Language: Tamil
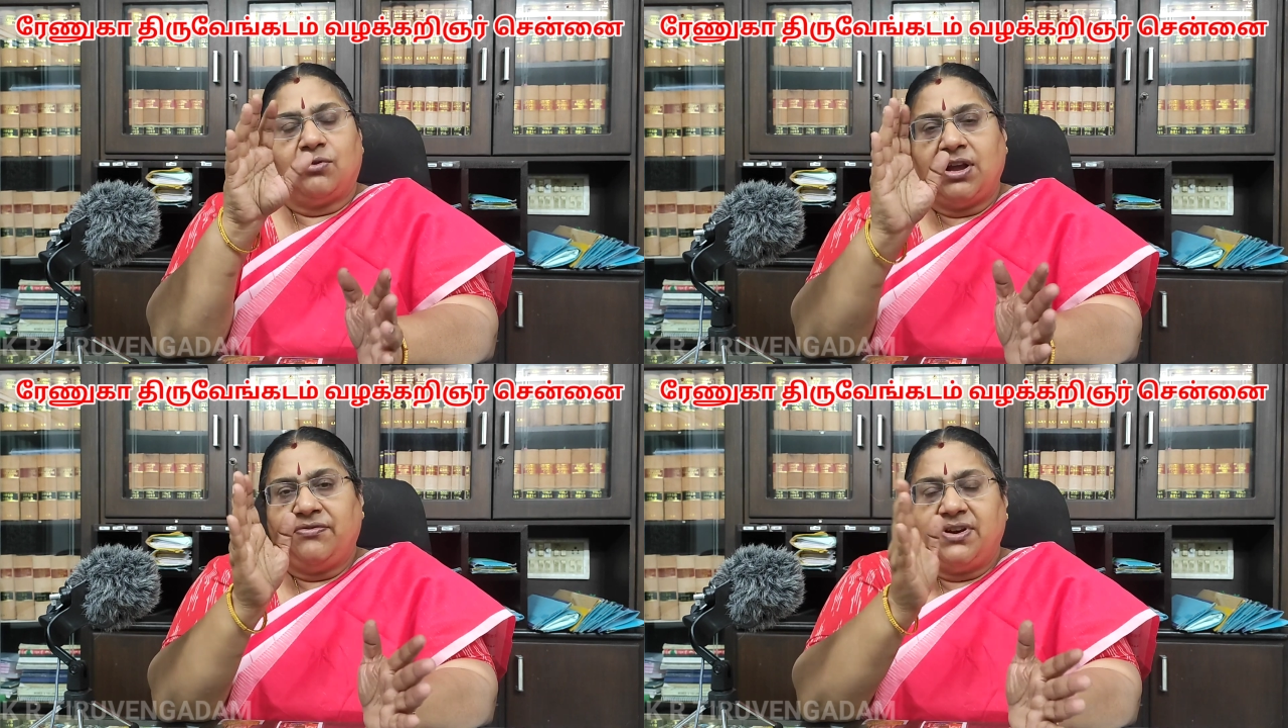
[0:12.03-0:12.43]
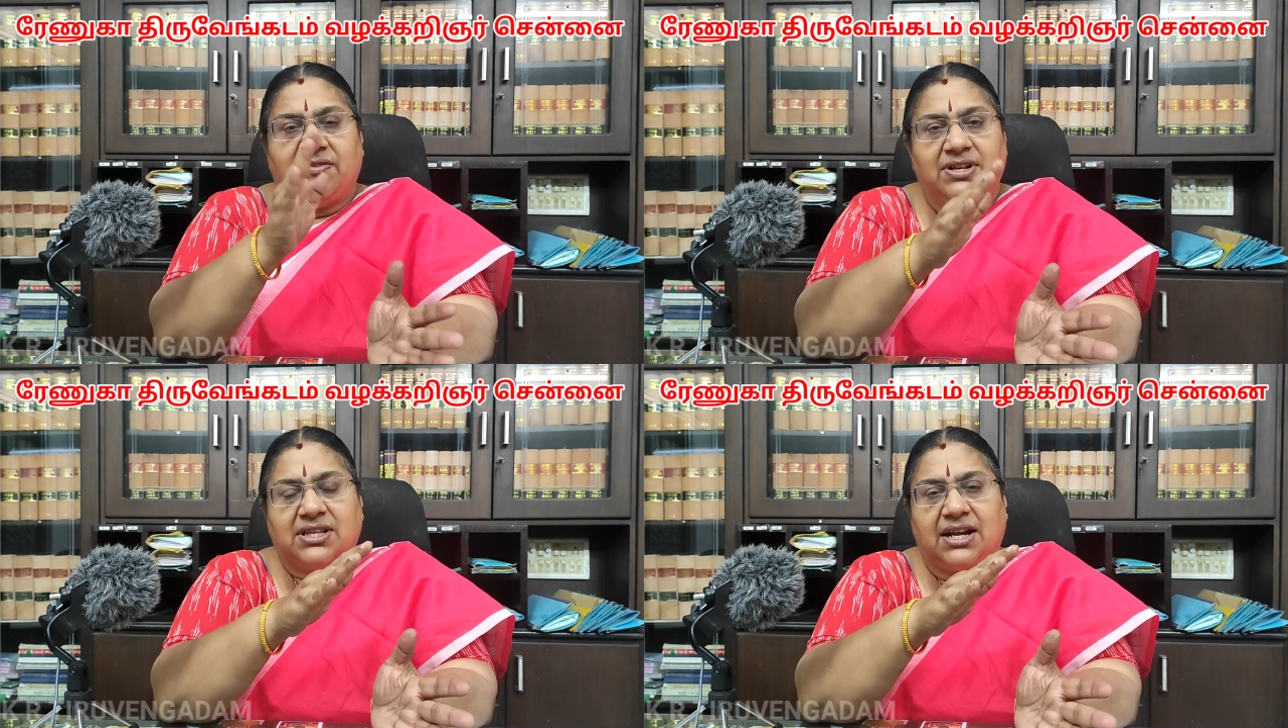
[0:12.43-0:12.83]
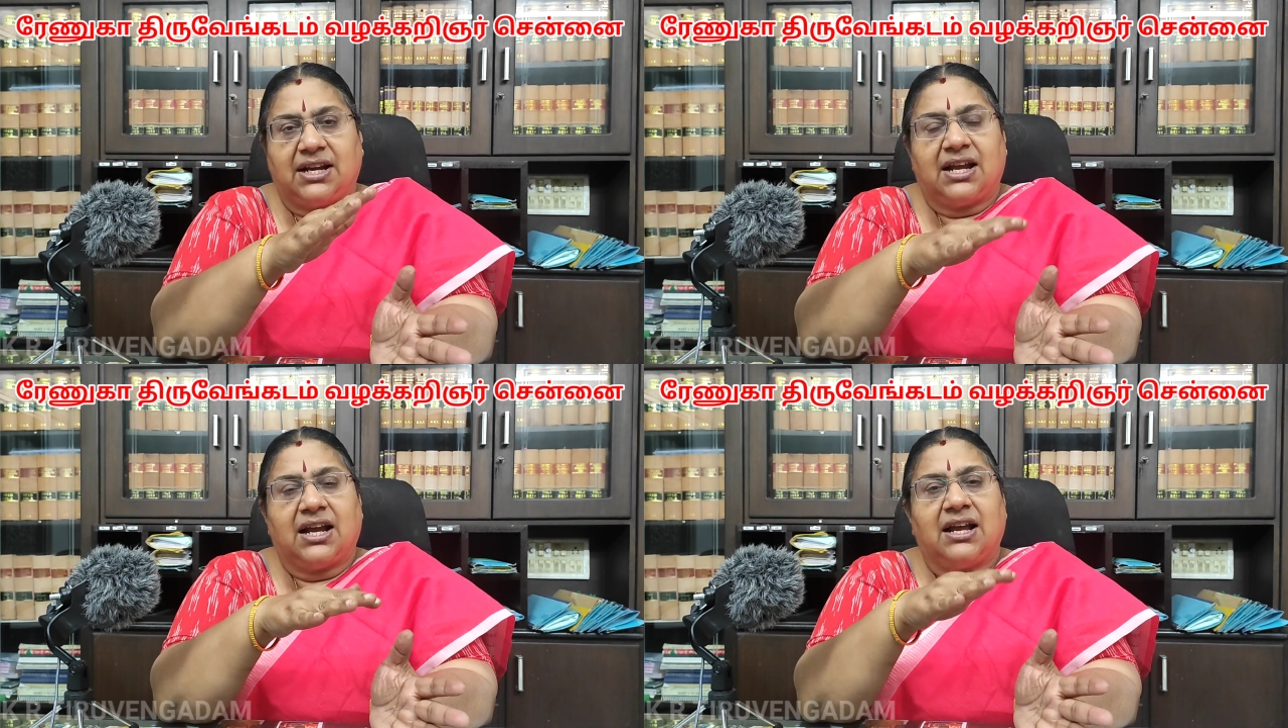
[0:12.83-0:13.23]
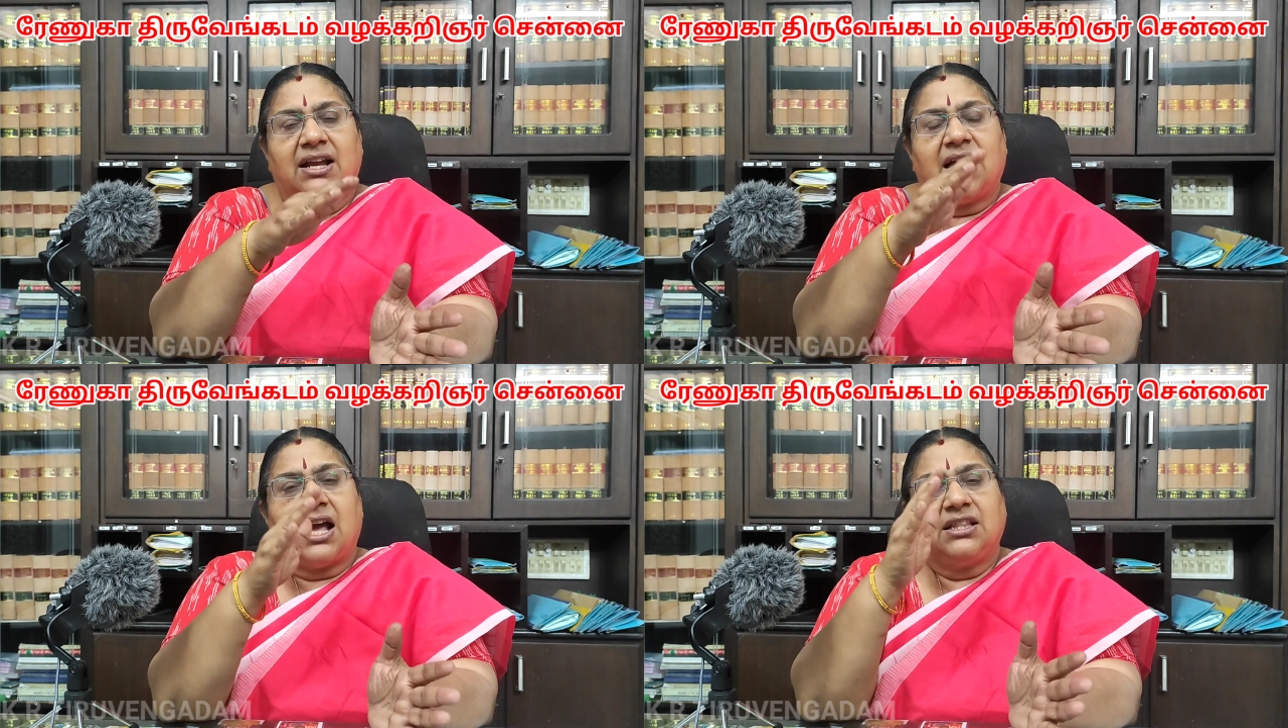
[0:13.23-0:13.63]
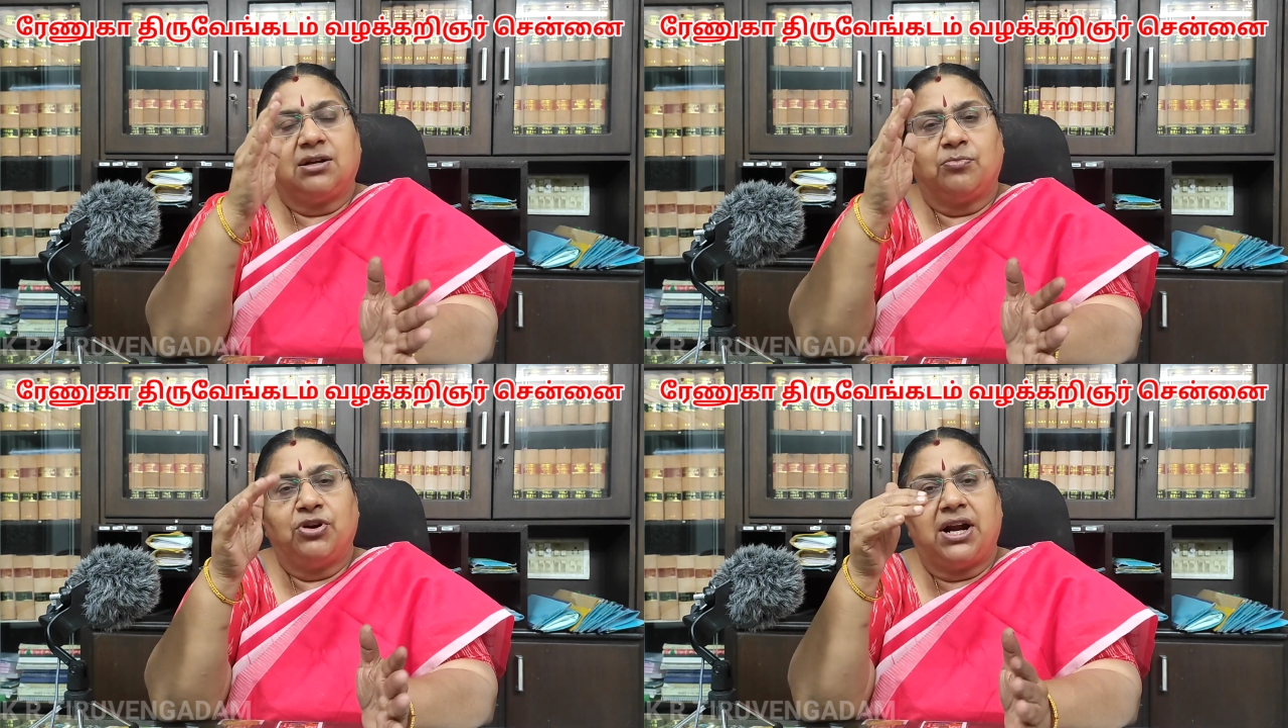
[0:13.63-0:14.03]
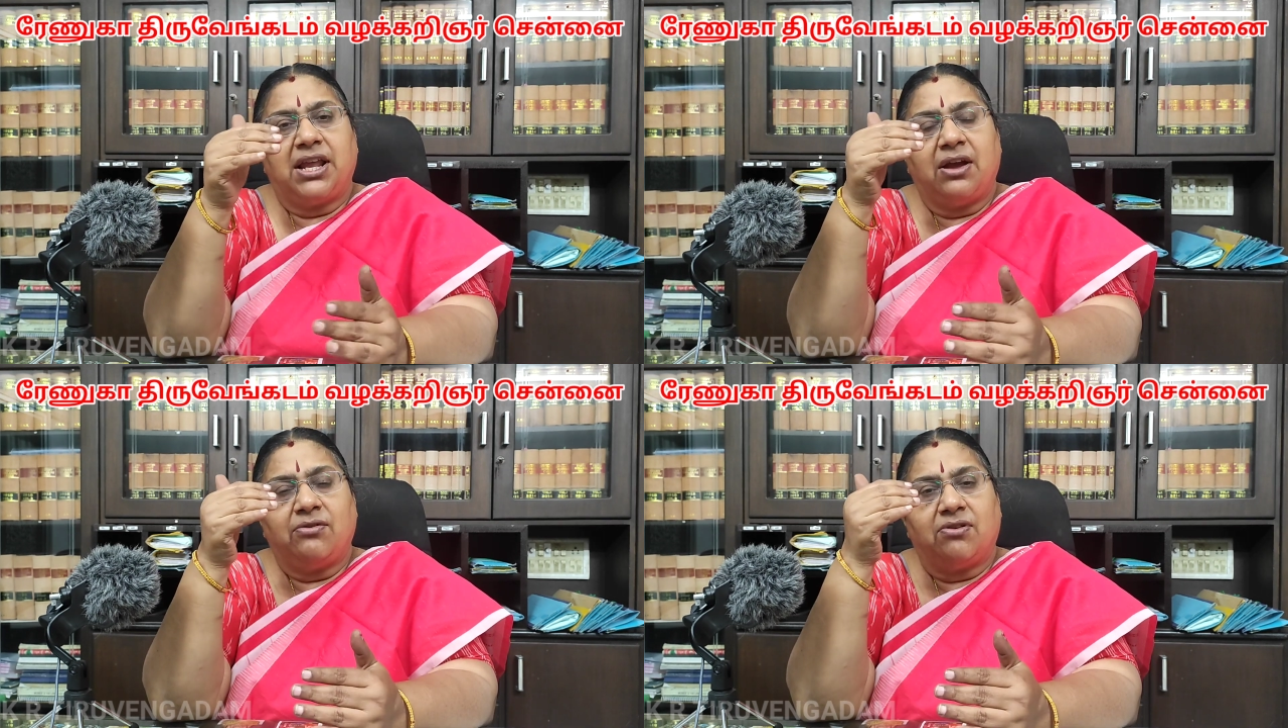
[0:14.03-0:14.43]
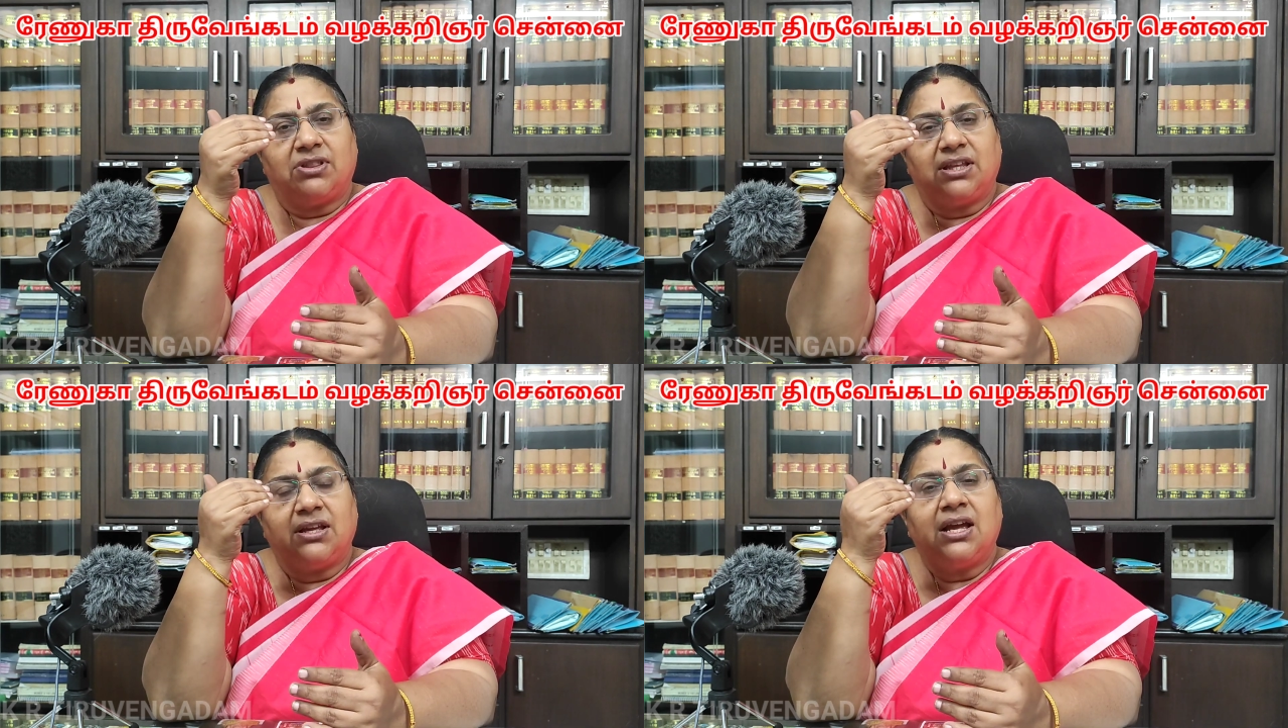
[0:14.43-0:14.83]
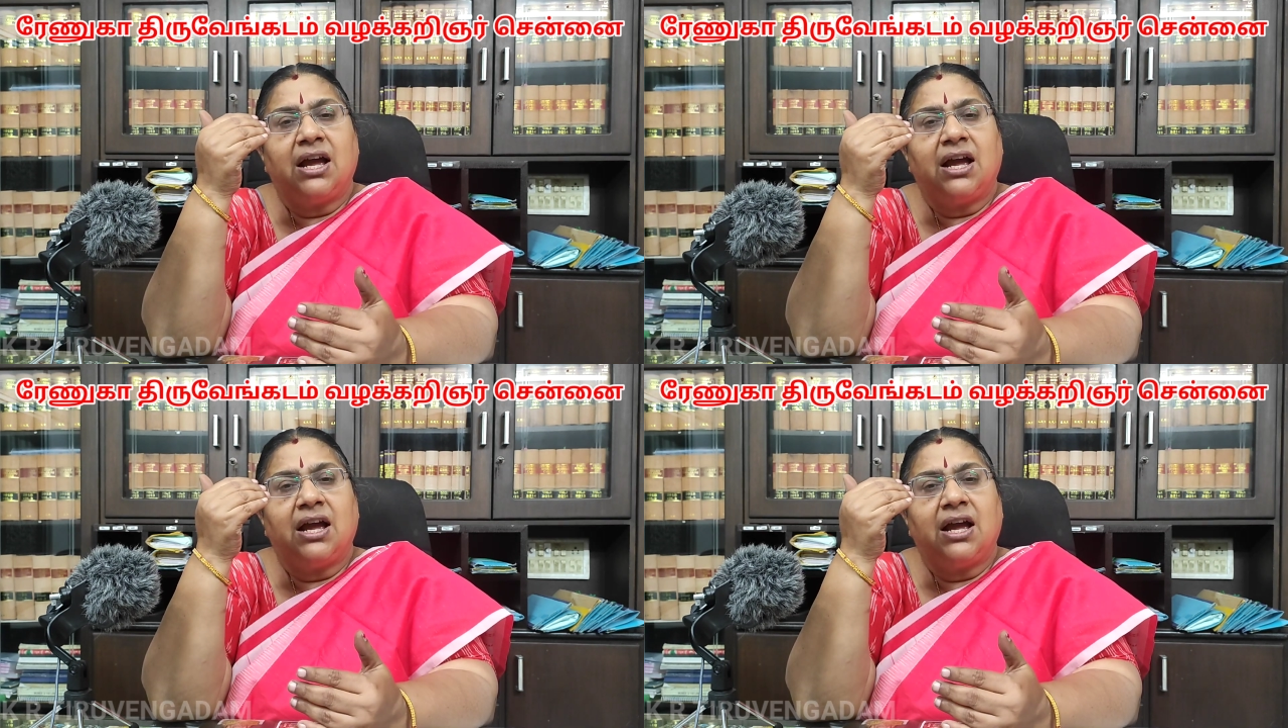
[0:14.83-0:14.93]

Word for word: ஒய்ஃப் டிவோர்ஸ் ஆயிட்டாங்க அதுக்கு முன்னாடியே அவங்க வந்து